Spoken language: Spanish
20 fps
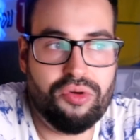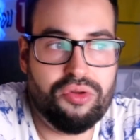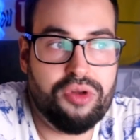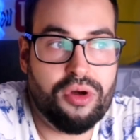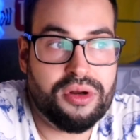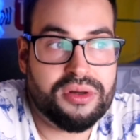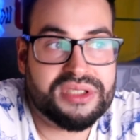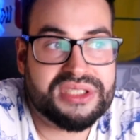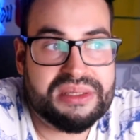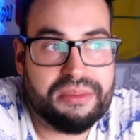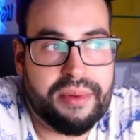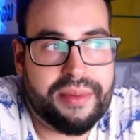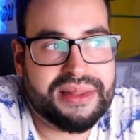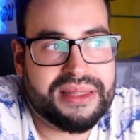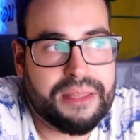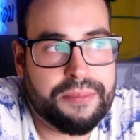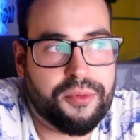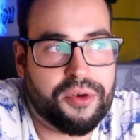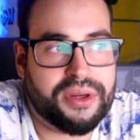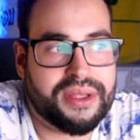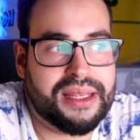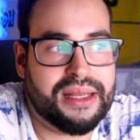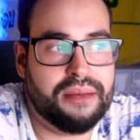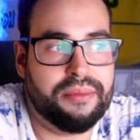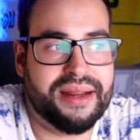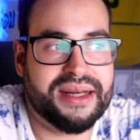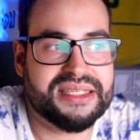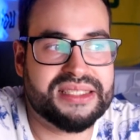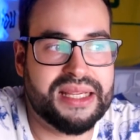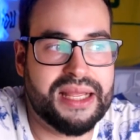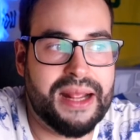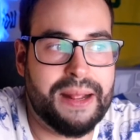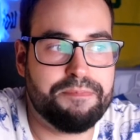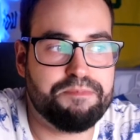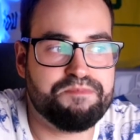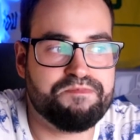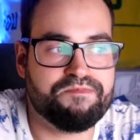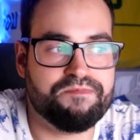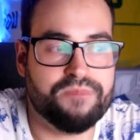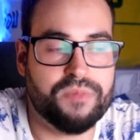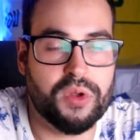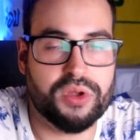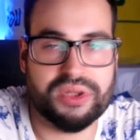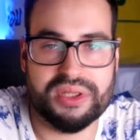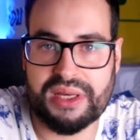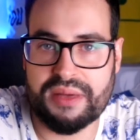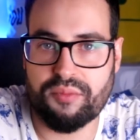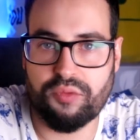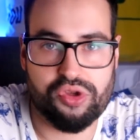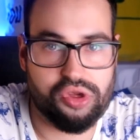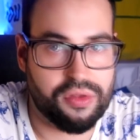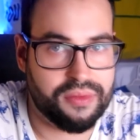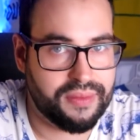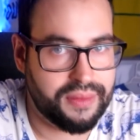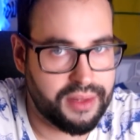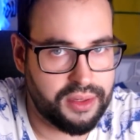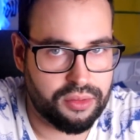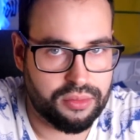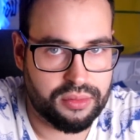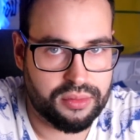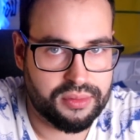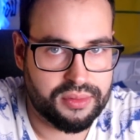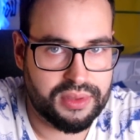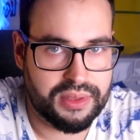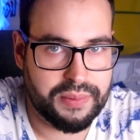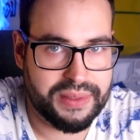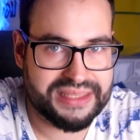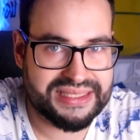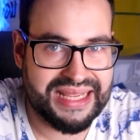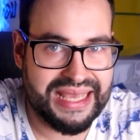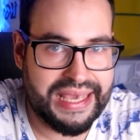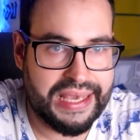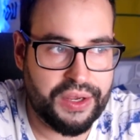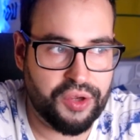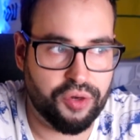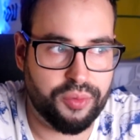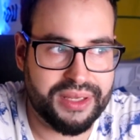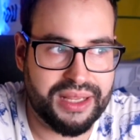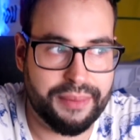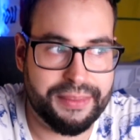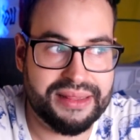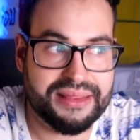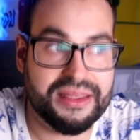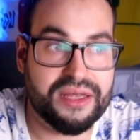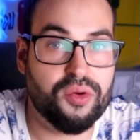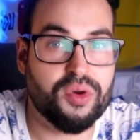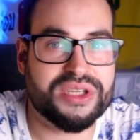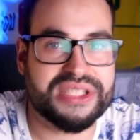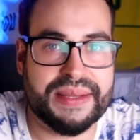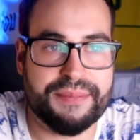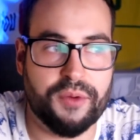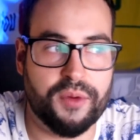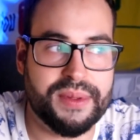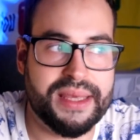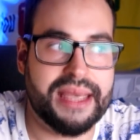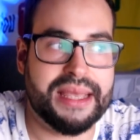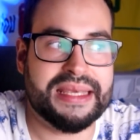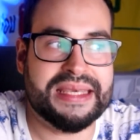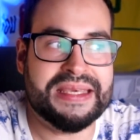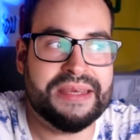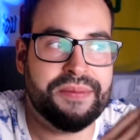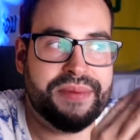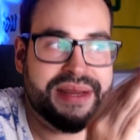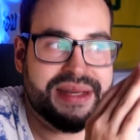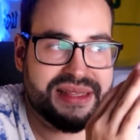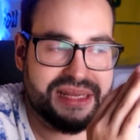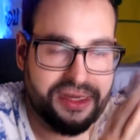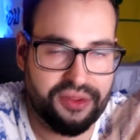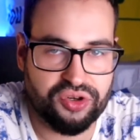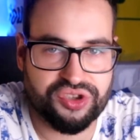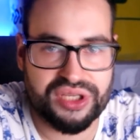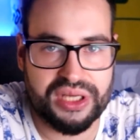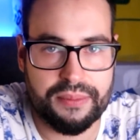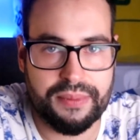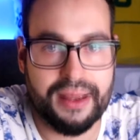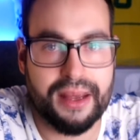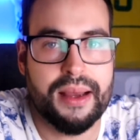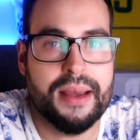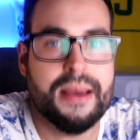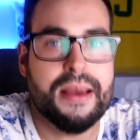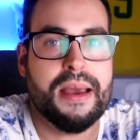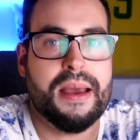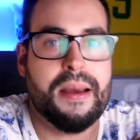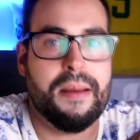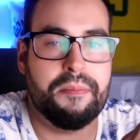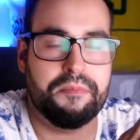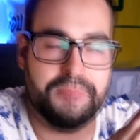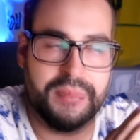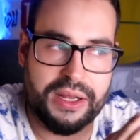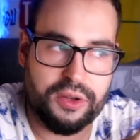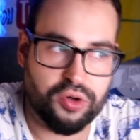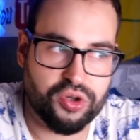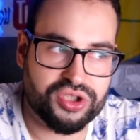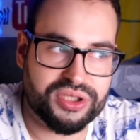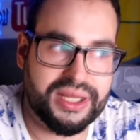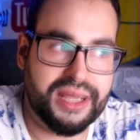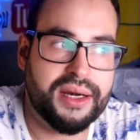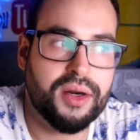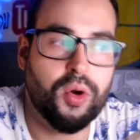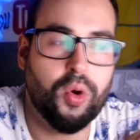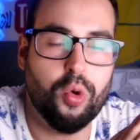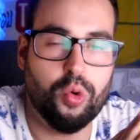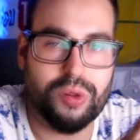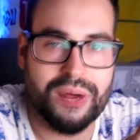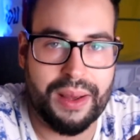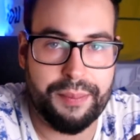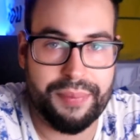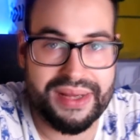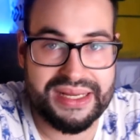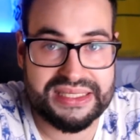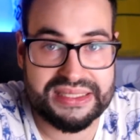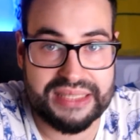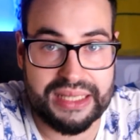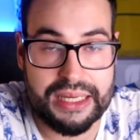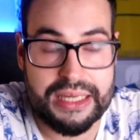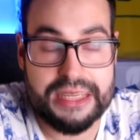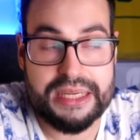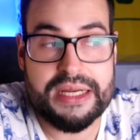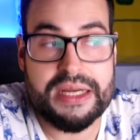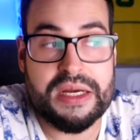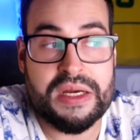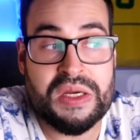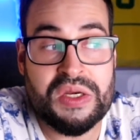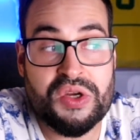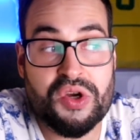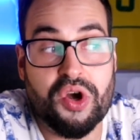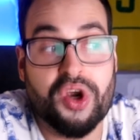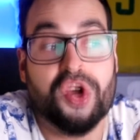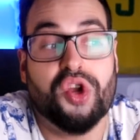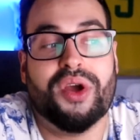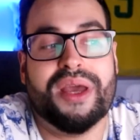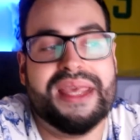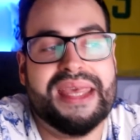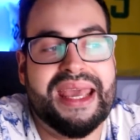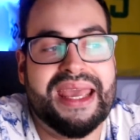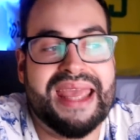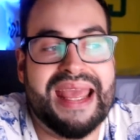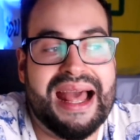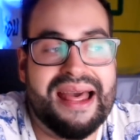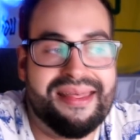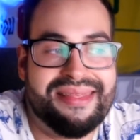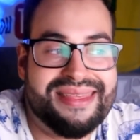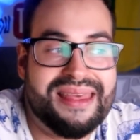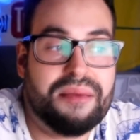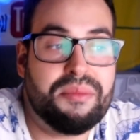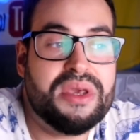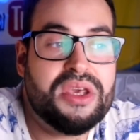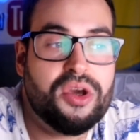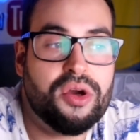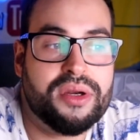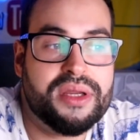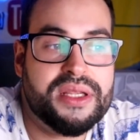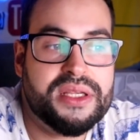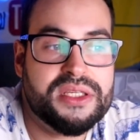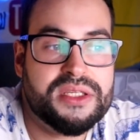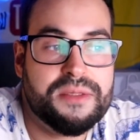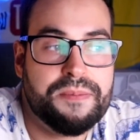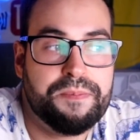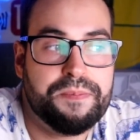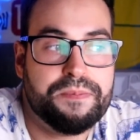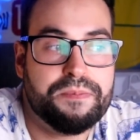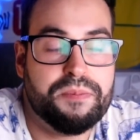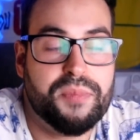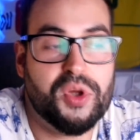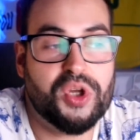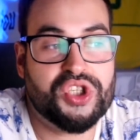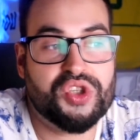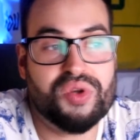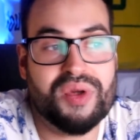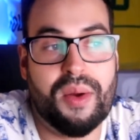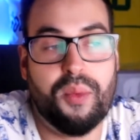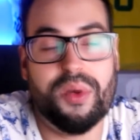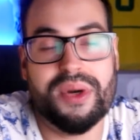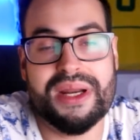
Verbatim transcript: dudo, simplemente porque el Barça no tiene mucho dinero. El Barça económicamente no está muy bien y Bernardo Silva va a costar una pasta. No creo que llegue a 100 millones, pero es una